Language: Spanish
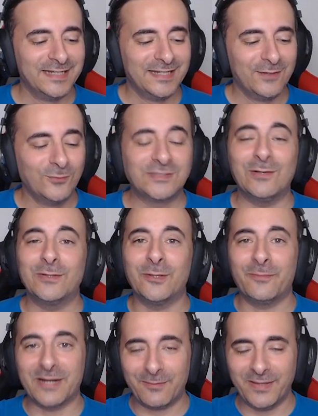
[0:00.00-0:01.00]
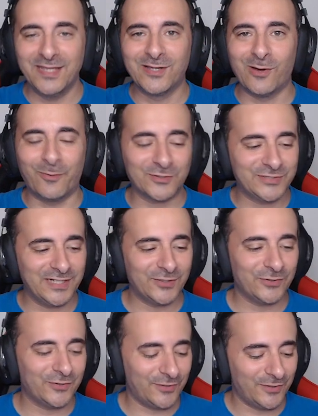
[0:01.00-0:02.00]
Un saludito para México, por
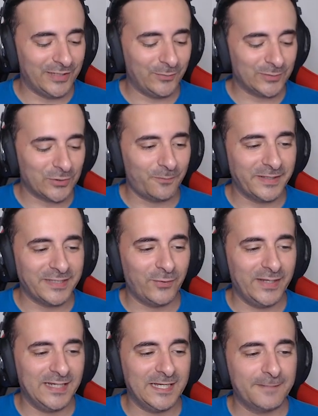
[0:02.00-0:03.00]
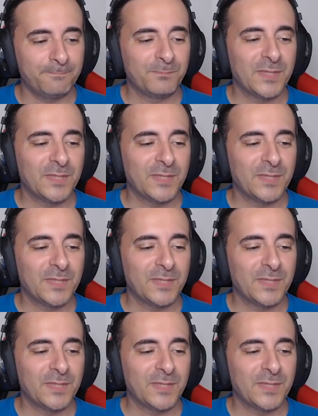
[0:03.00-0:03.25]
cierto, nuestro compañero Edgar.